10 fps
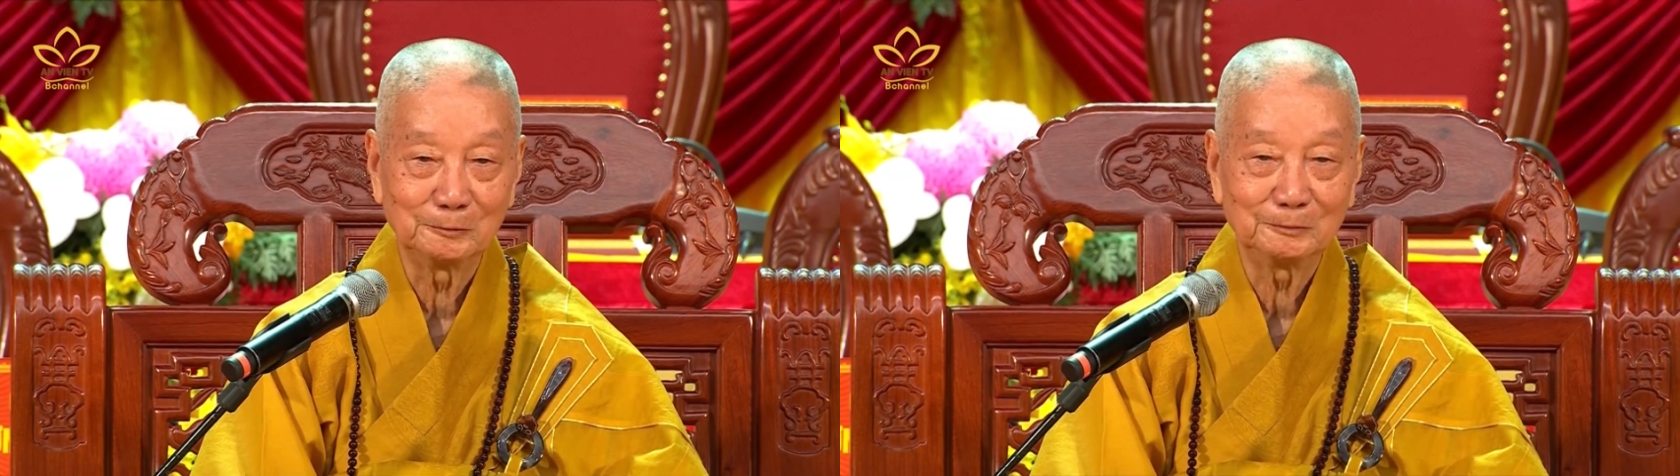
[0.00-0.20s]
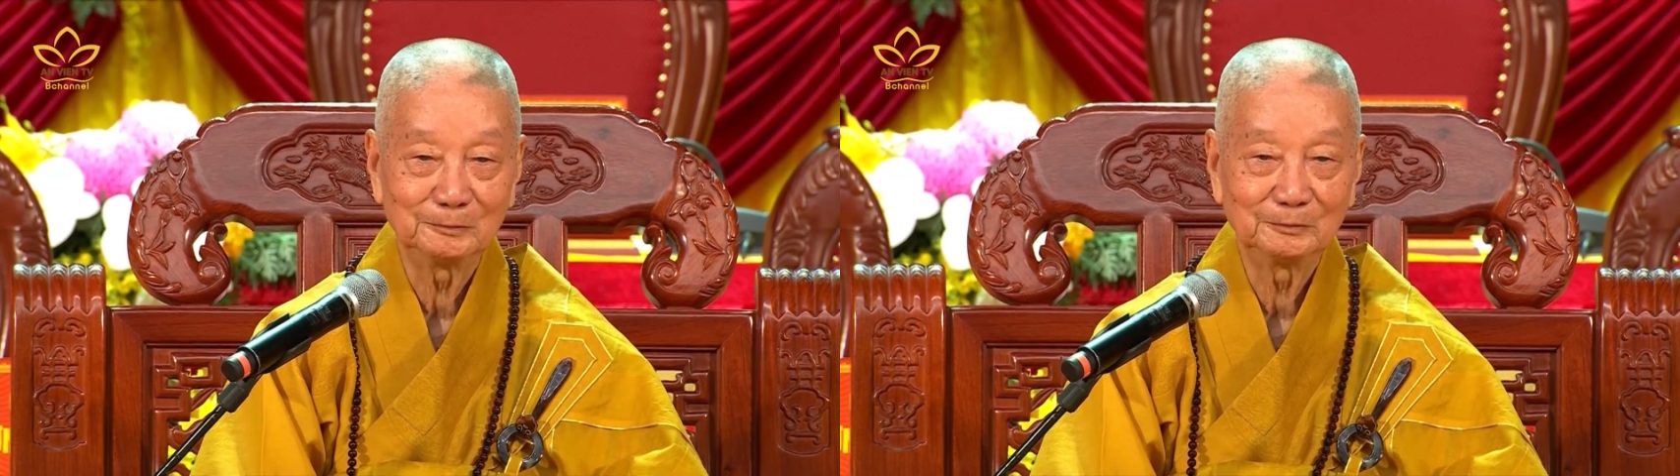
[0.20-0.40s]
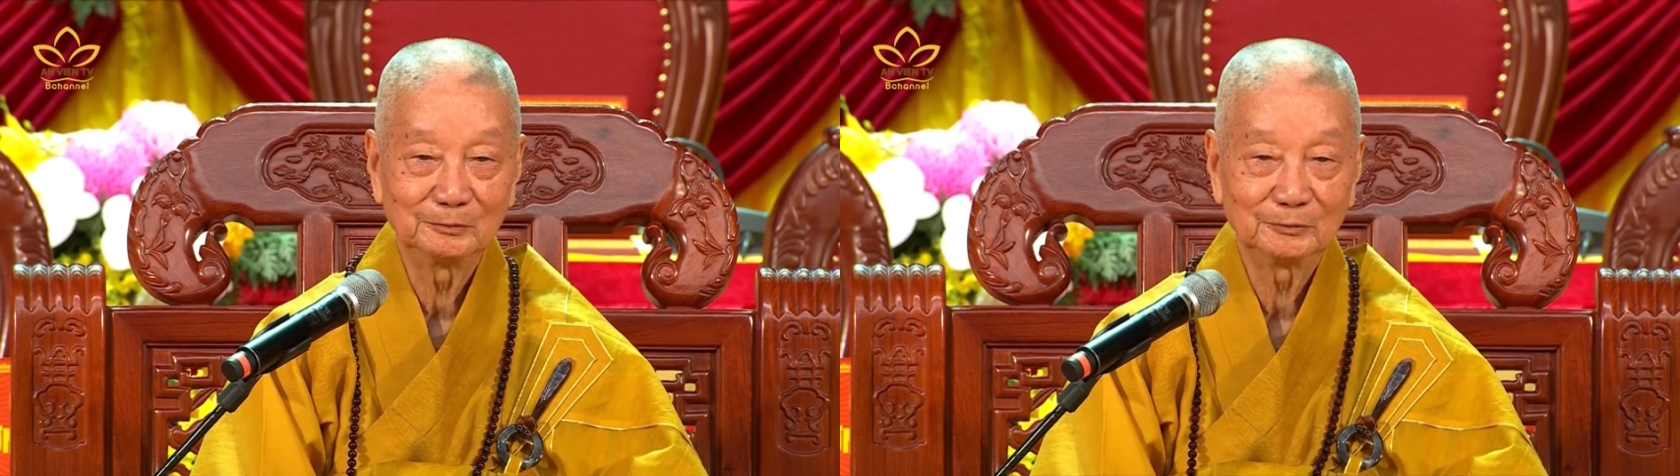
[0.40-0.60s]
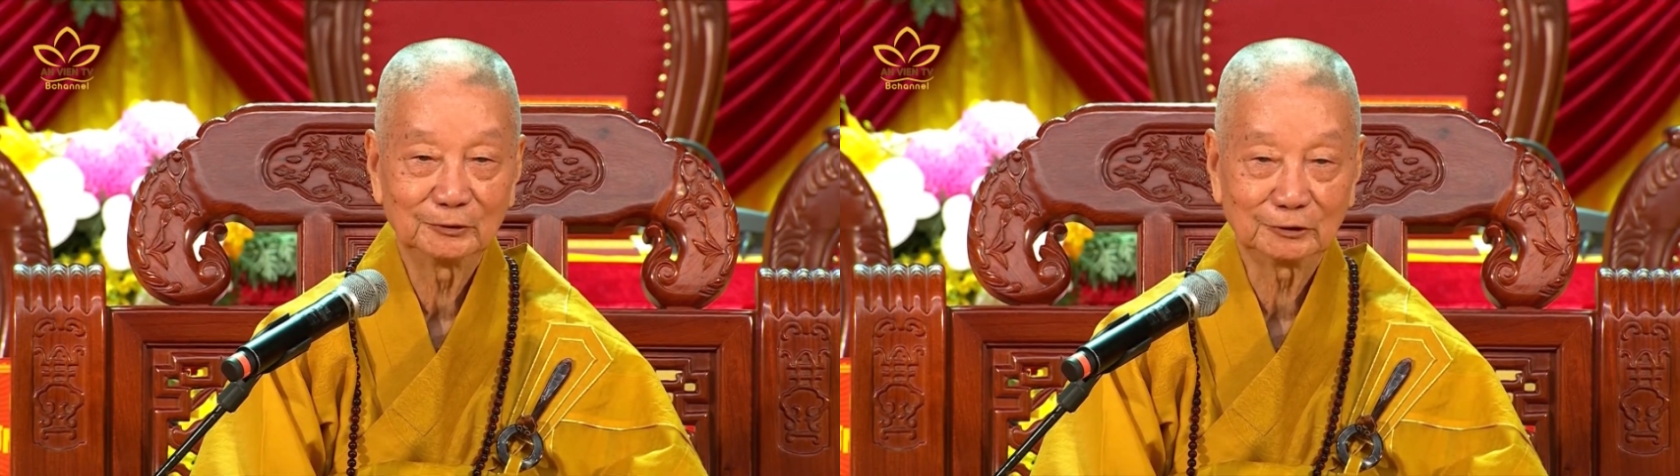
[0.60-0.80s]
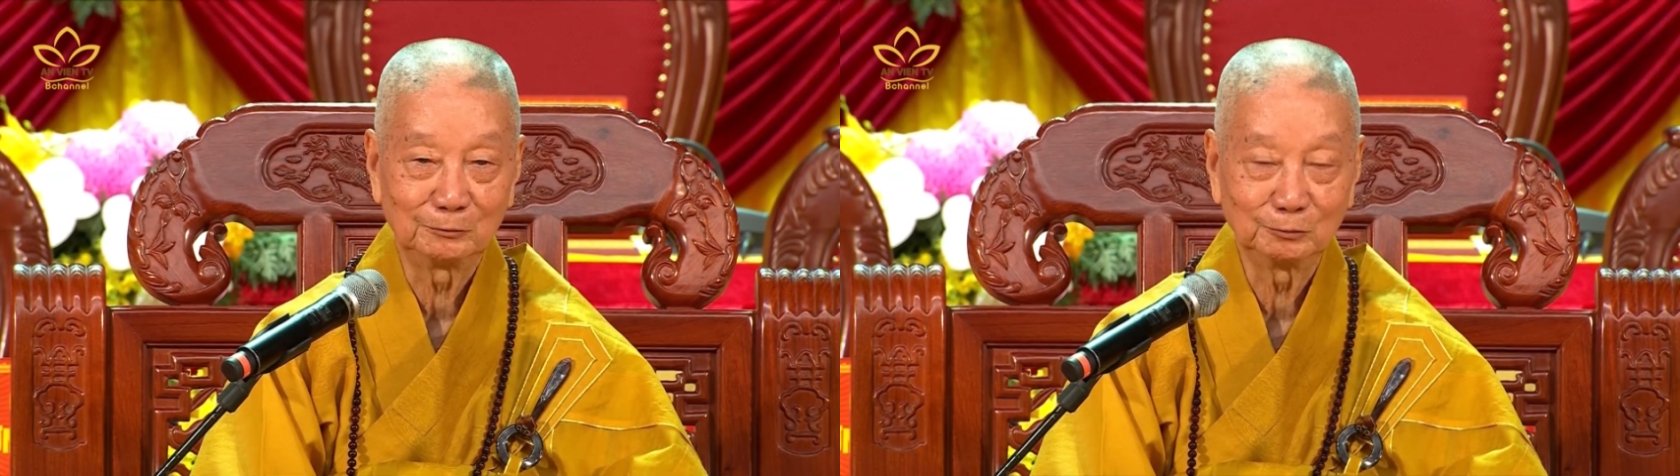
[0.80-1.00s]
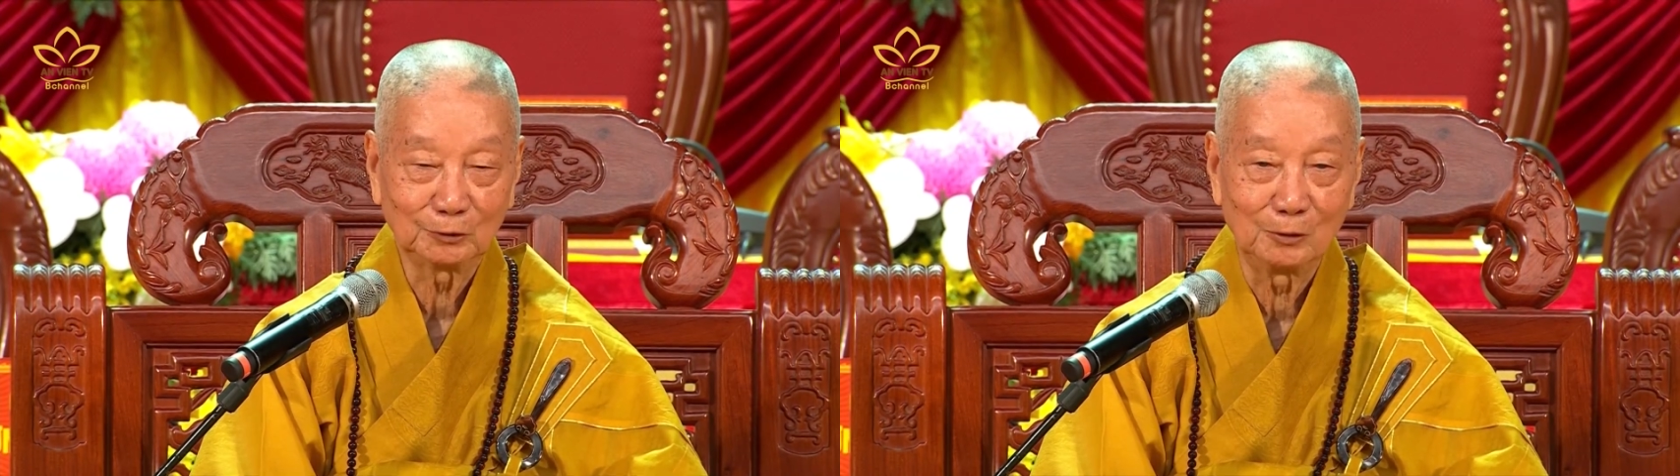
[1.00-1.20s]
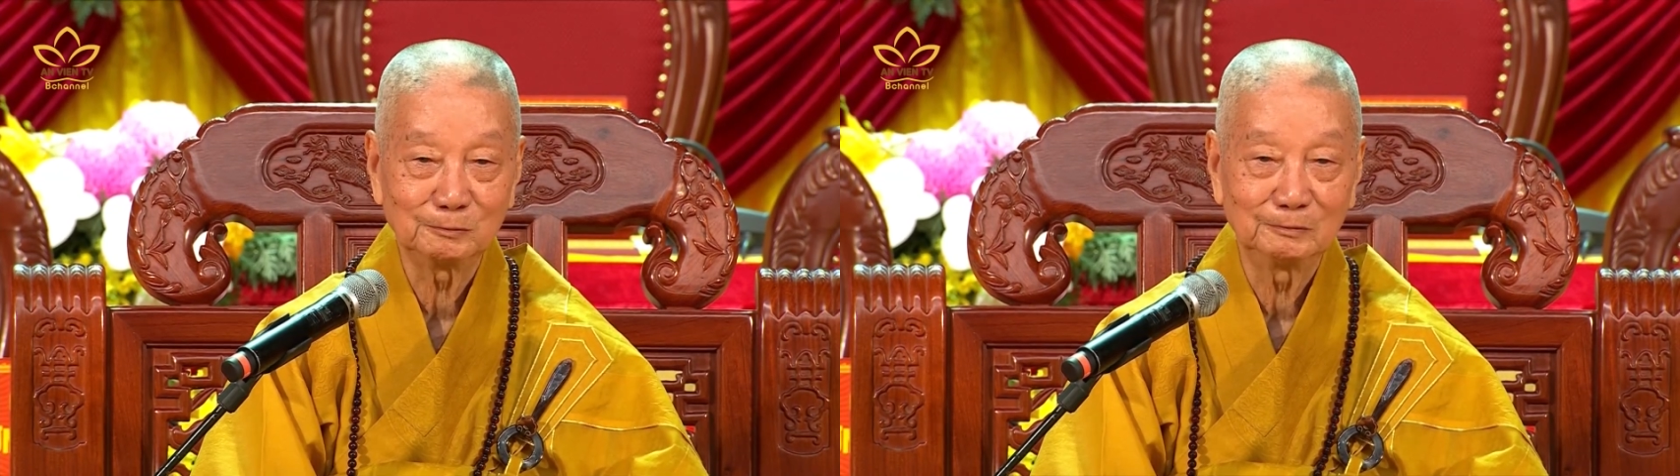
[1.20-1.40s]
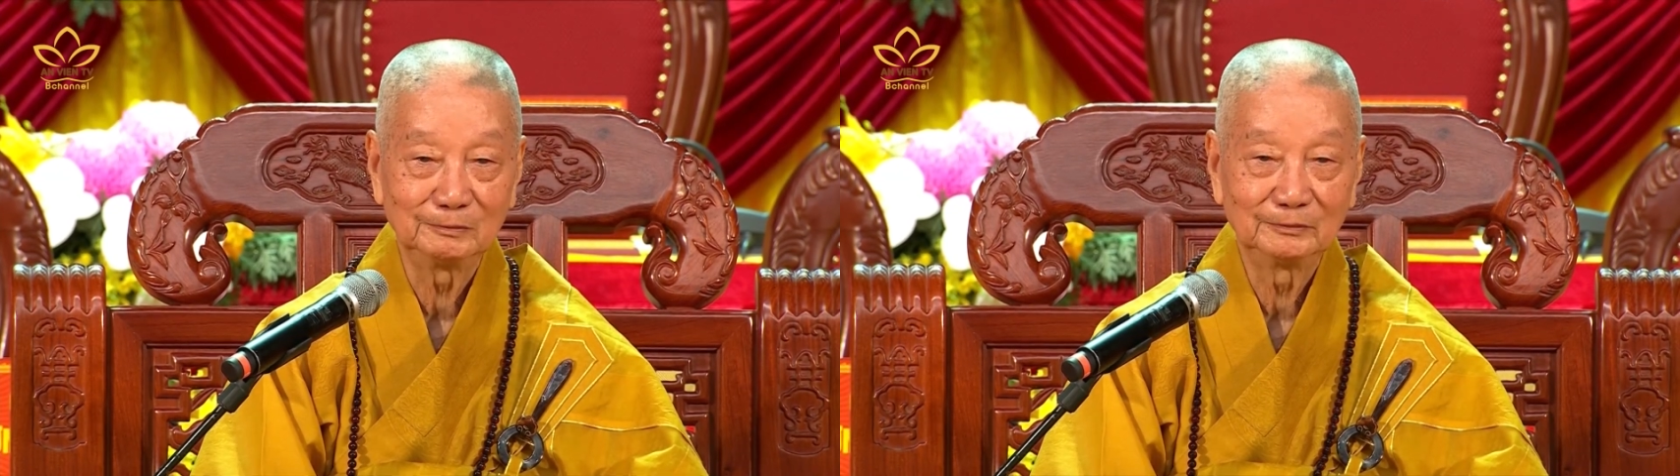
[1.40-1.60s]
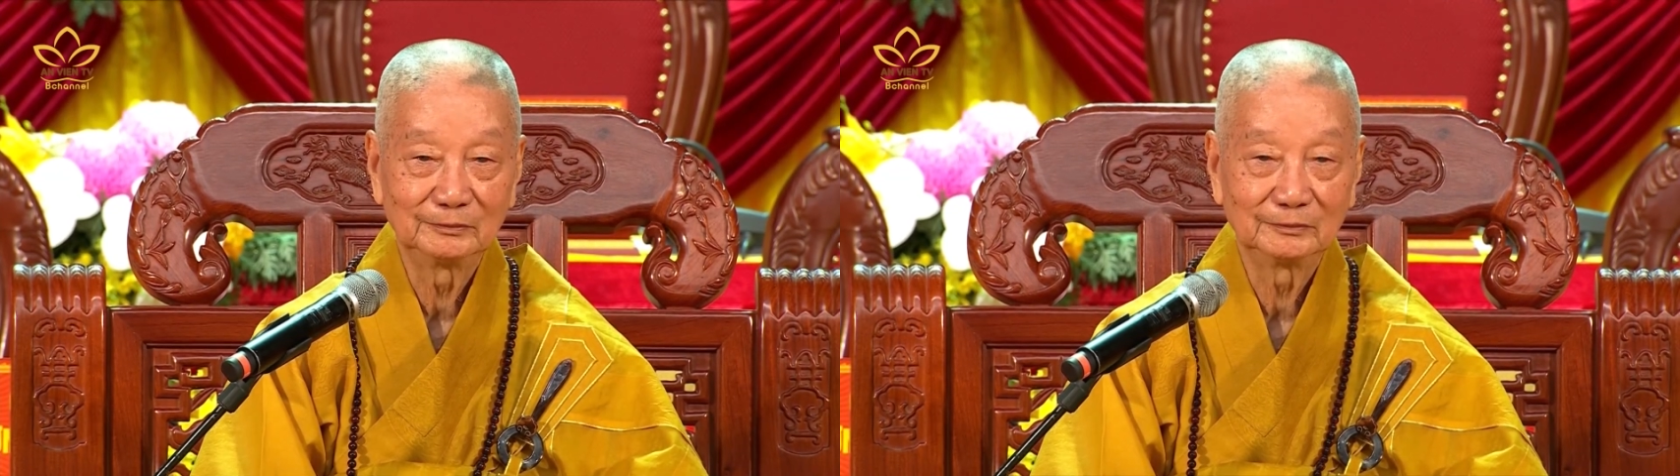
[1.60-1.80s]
tốt sống tốt